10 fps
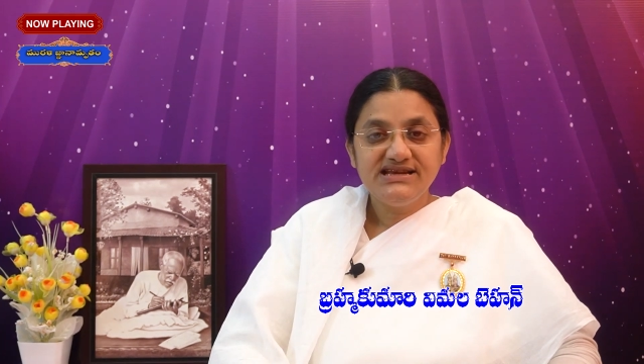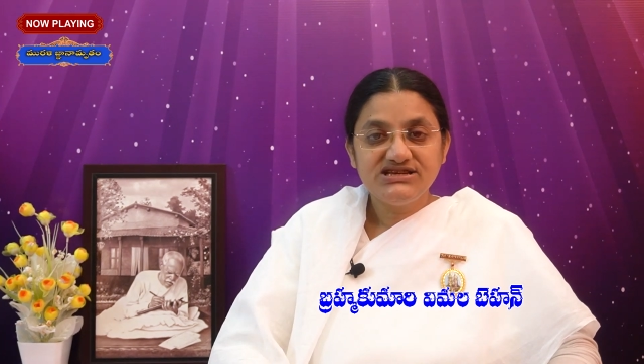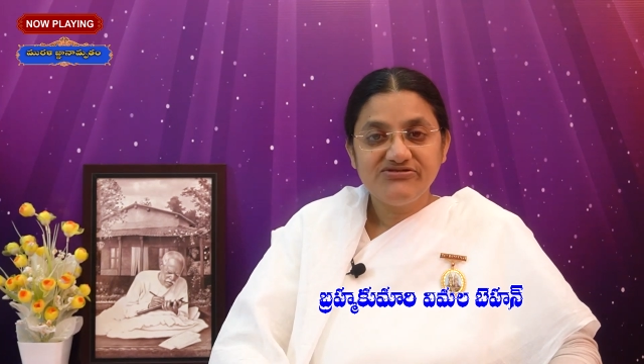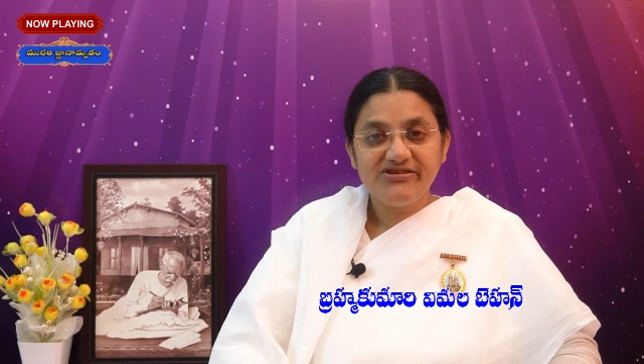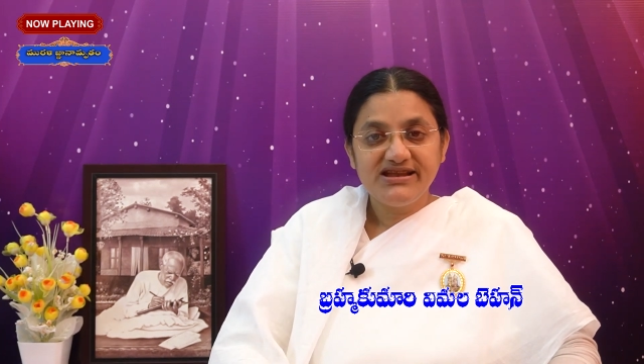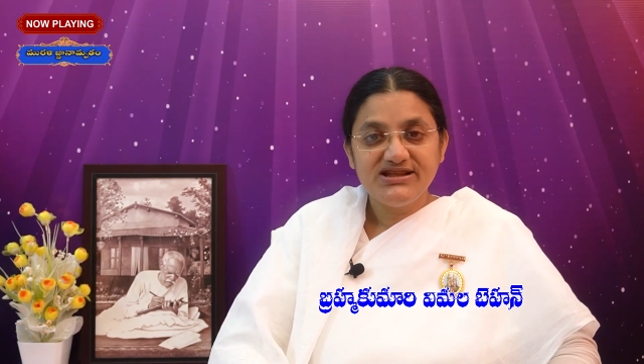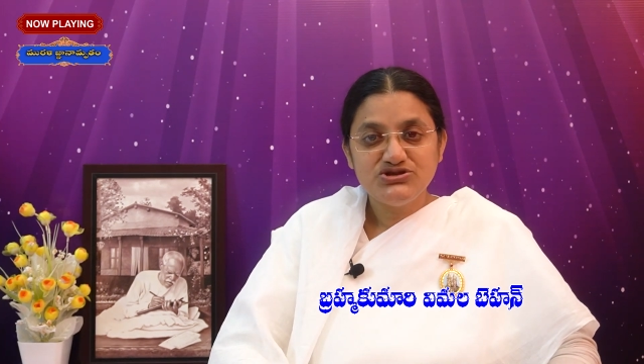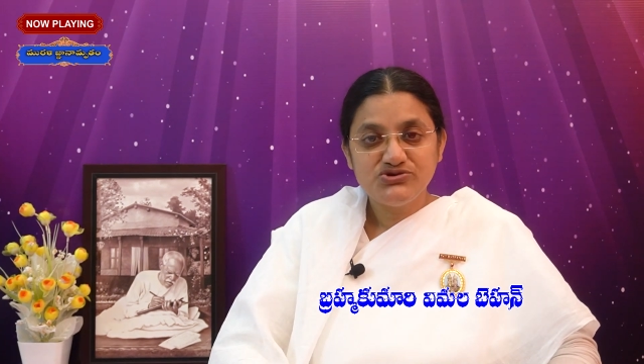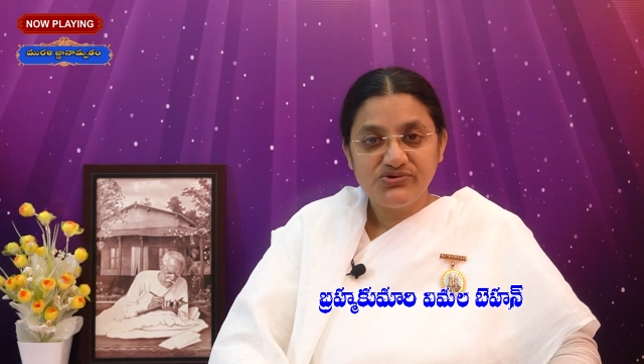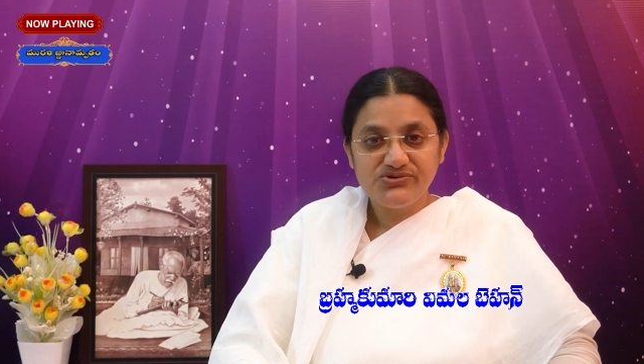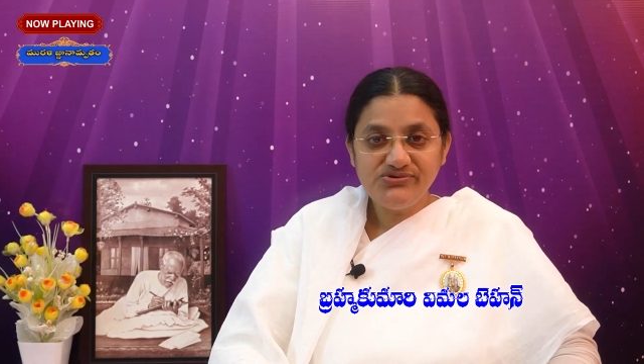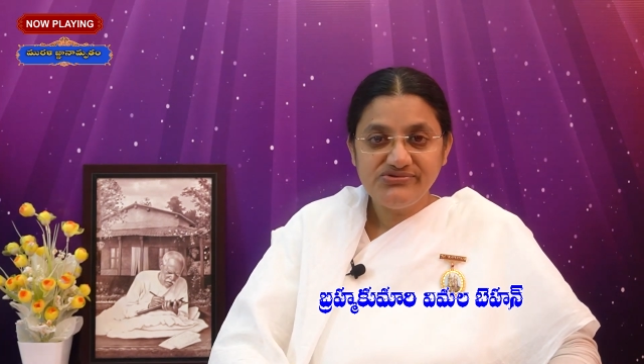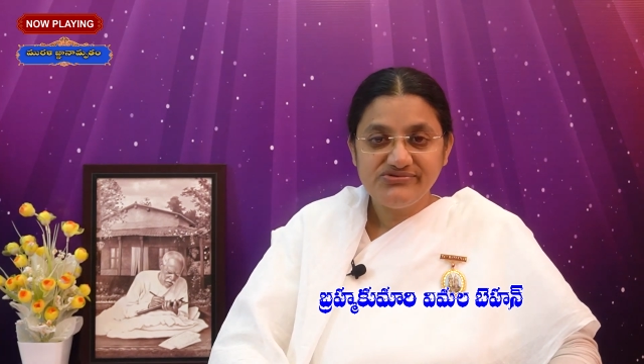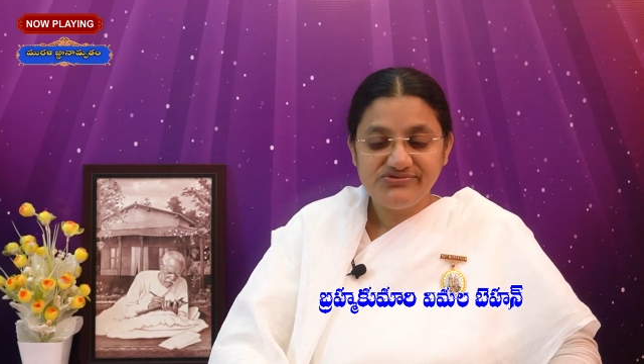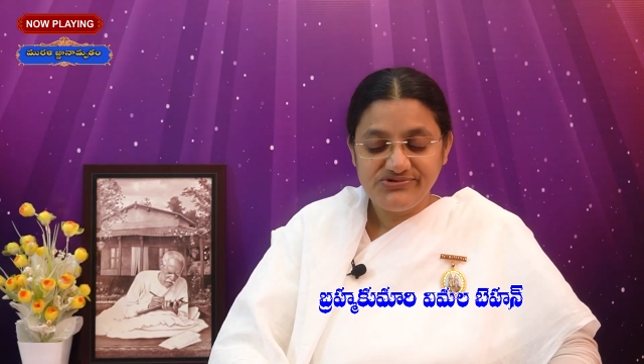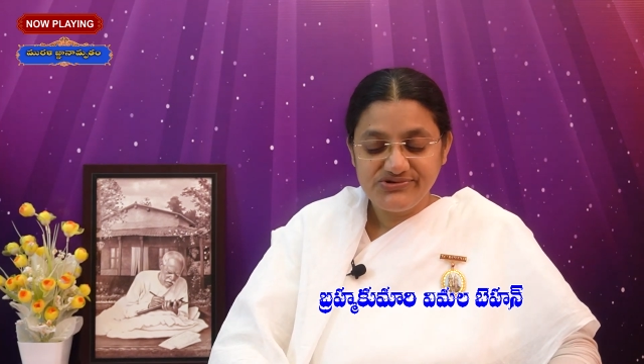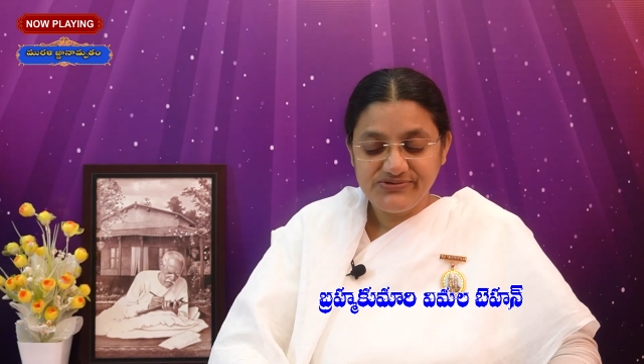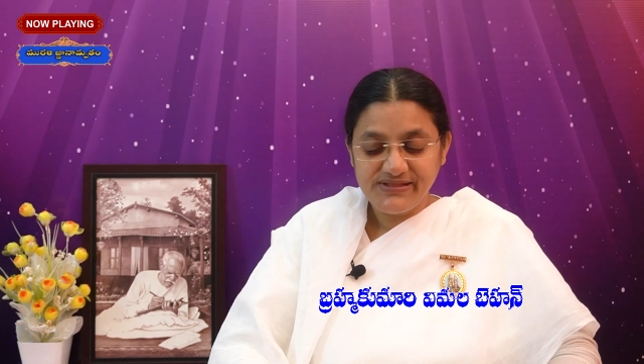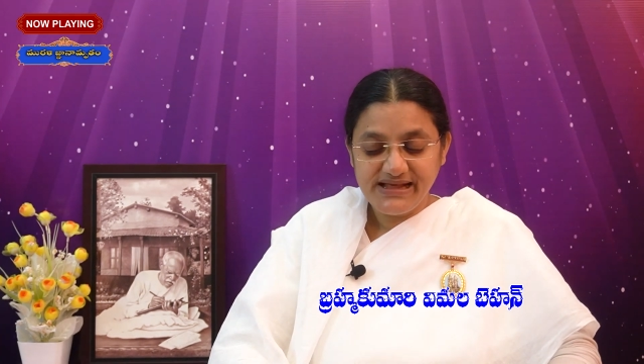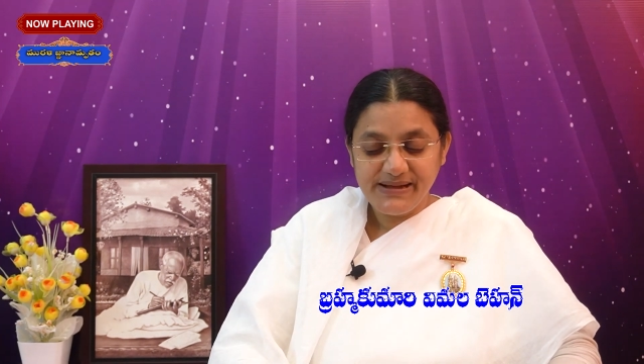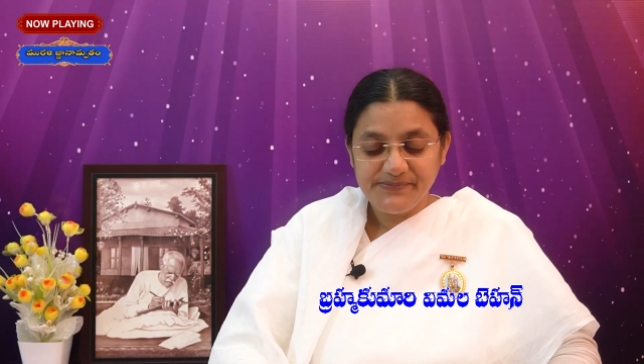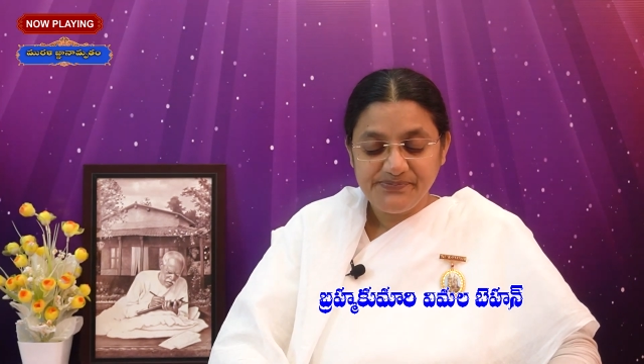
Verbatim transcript: ఈశ్వరుని జోరు ఉంటుంది